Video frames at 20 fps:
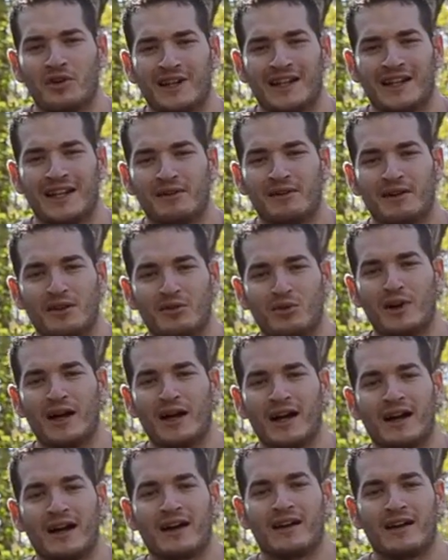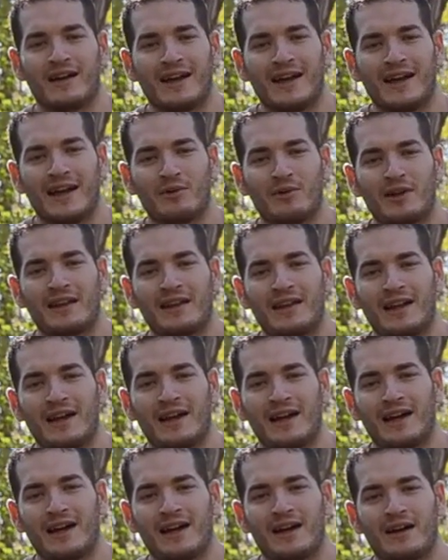la verdolaga es una de
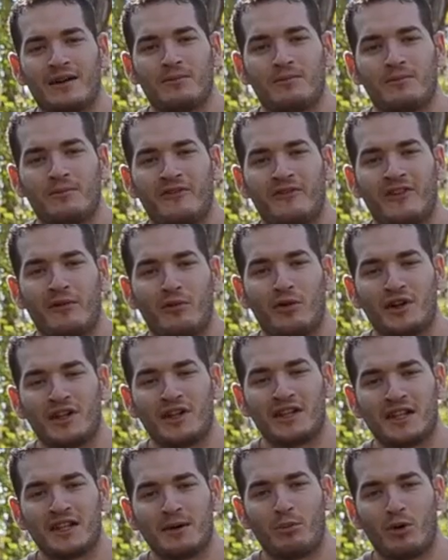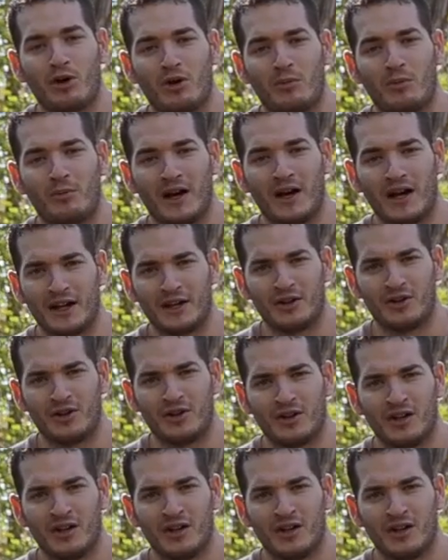las favoritas por los pájaros,